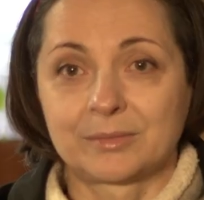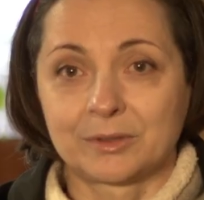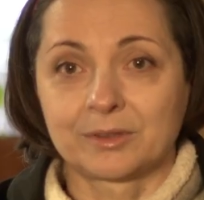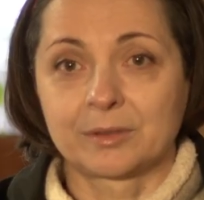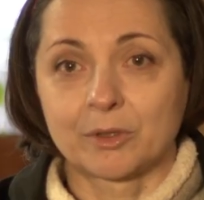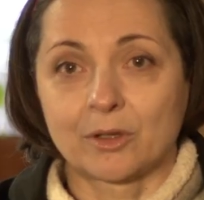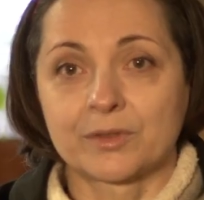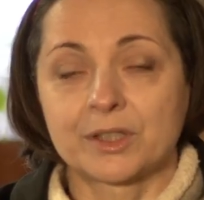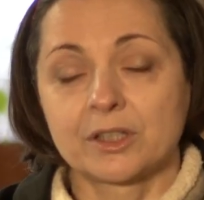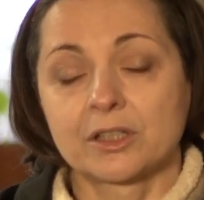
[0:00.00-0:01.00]
po
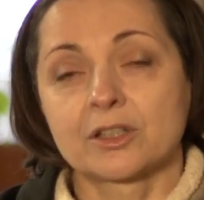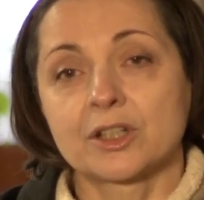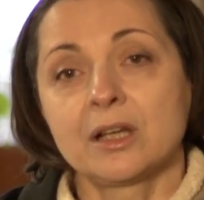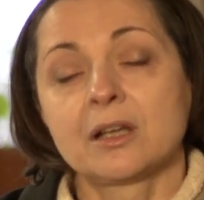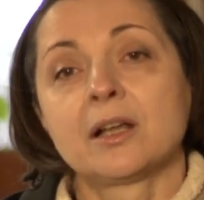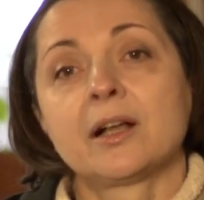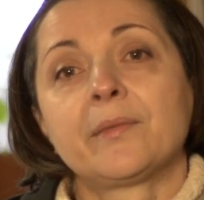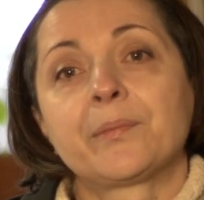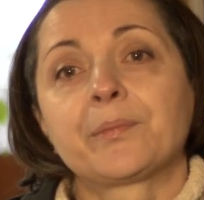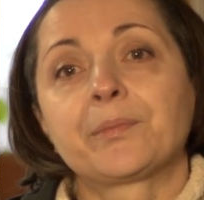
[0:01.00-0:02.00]
lemkowski, Chyża,
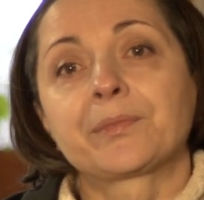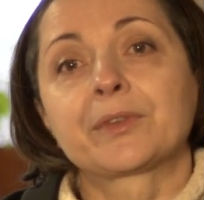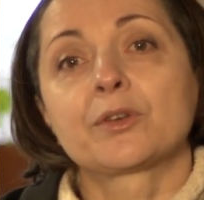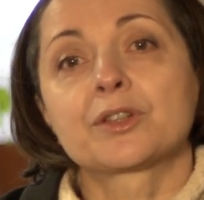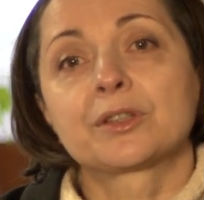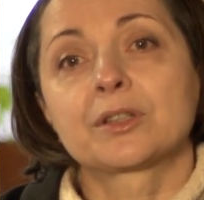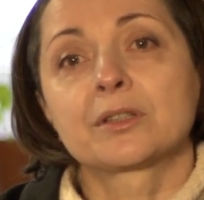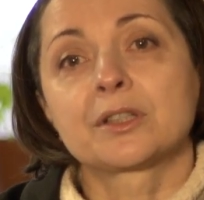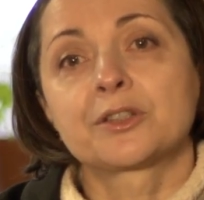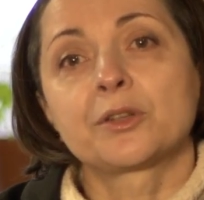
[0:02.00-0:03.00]
mm, тоже
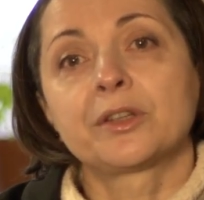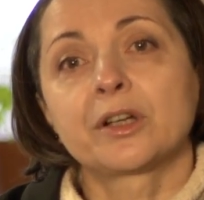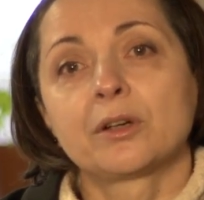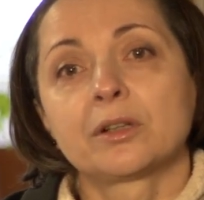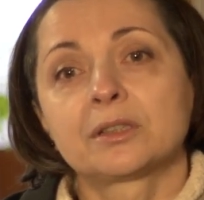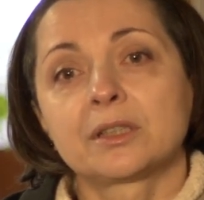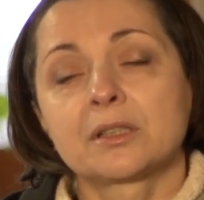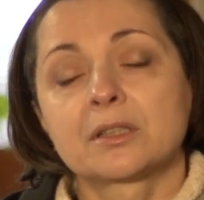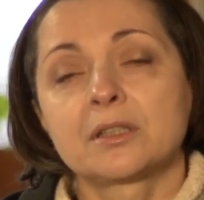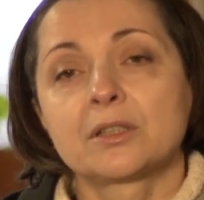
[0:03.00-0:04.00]
tradycyjnego,
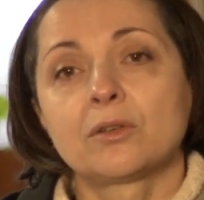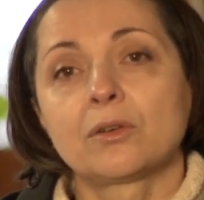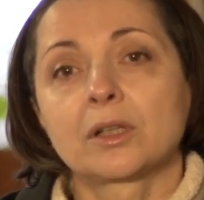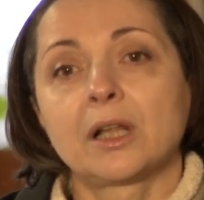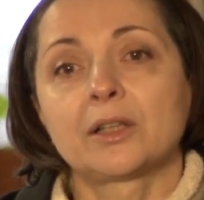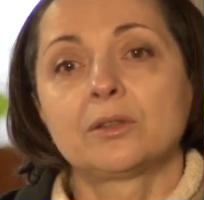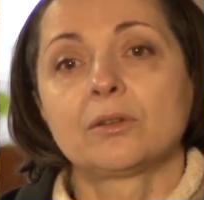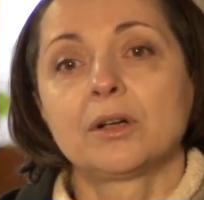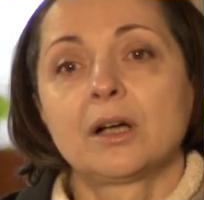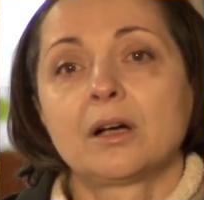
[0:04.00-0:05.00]
tradycyjnego
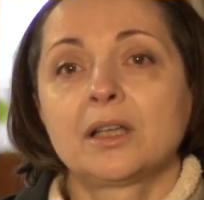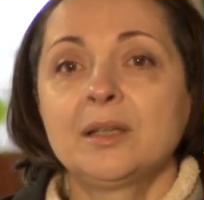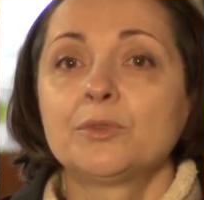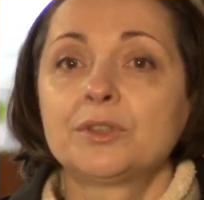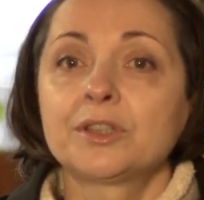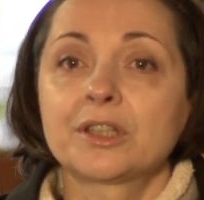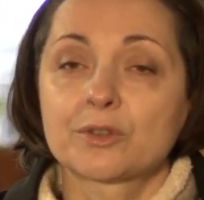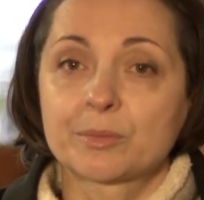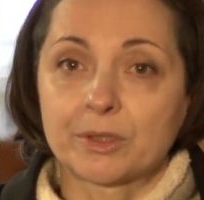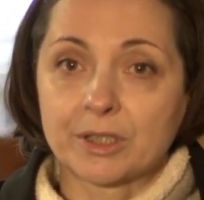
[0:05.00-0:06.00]
okladu i budynki
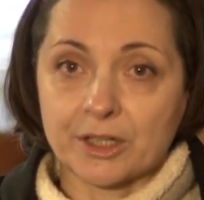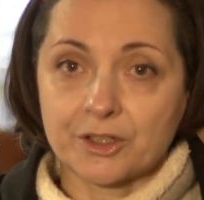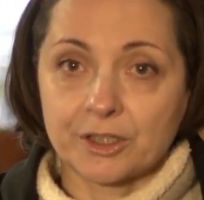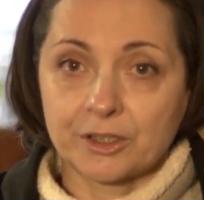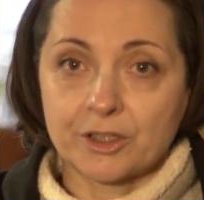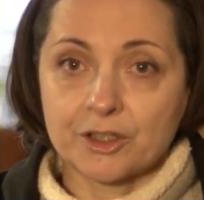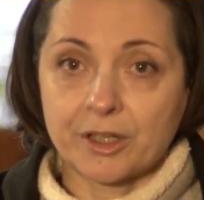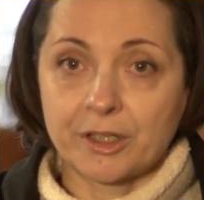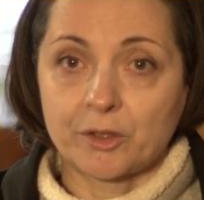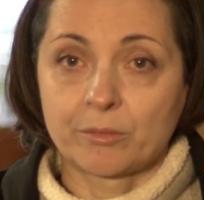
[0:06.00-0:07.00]
gospodarcze
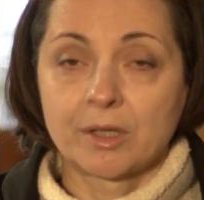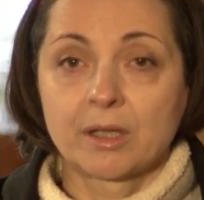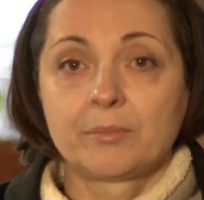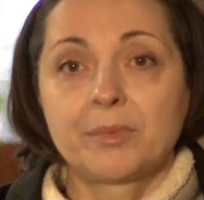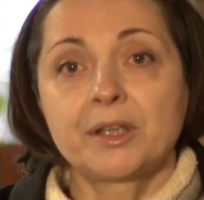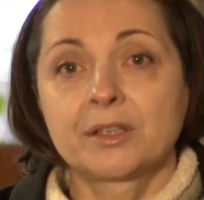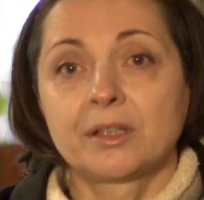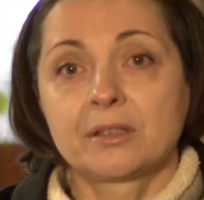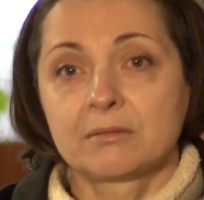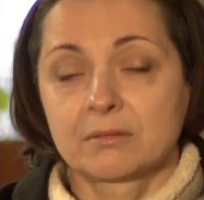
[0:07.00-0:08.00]
otaczają.
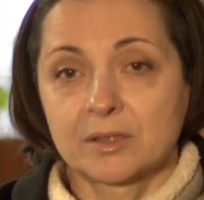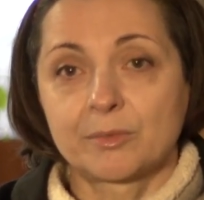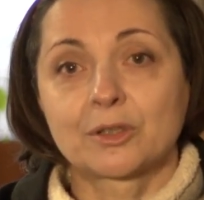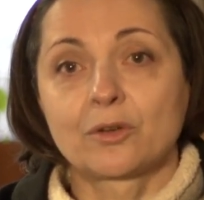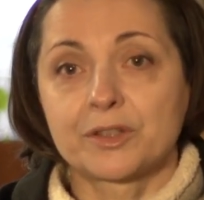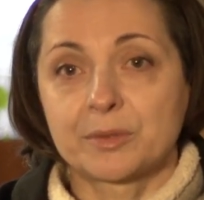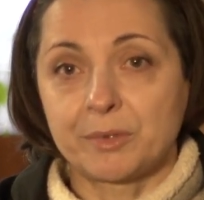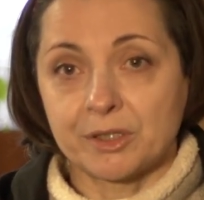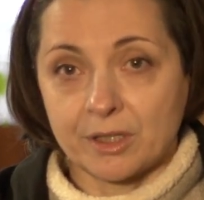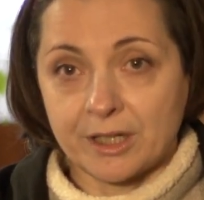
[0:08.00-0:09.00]
Piękny, zabytkowy
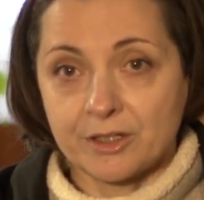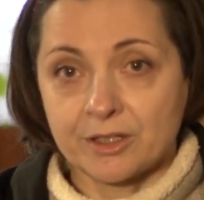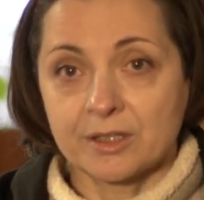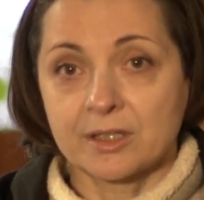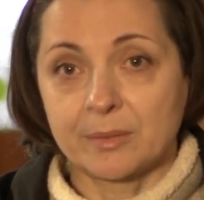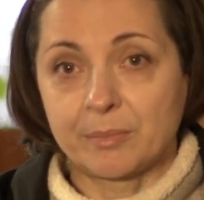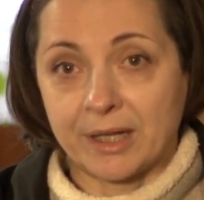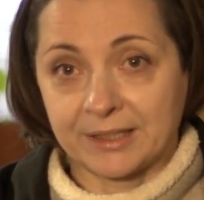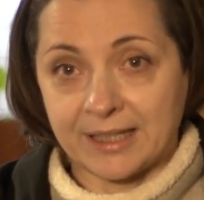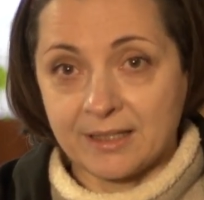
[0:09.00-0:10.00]
spichlerz,
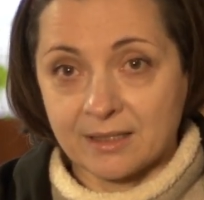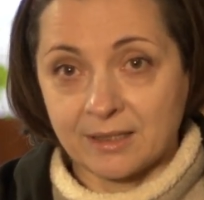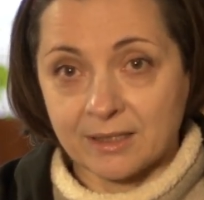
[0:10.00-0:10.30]
sypanec